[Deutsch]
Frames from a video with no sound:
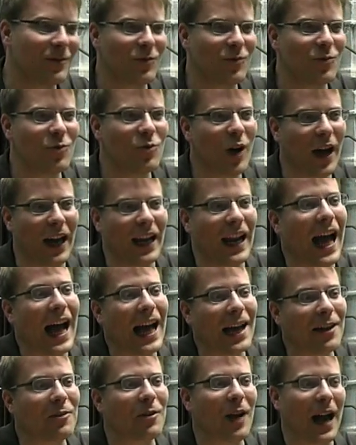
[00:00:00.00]
nur eine
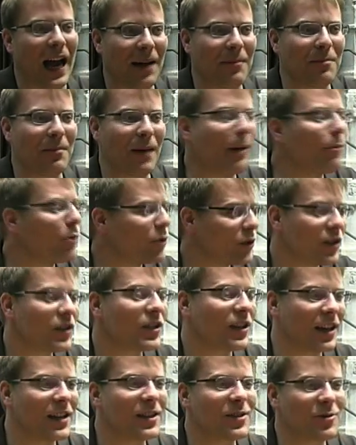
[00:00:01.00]
Ahnung haben. Aber es ist
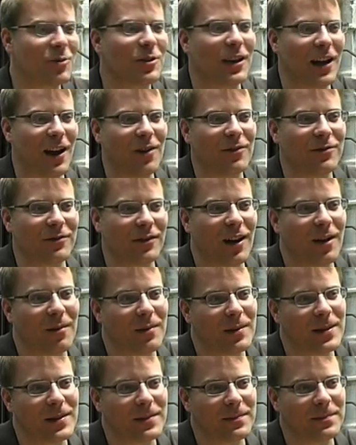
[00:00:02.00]
ganz gut gelaufen, glaube ich.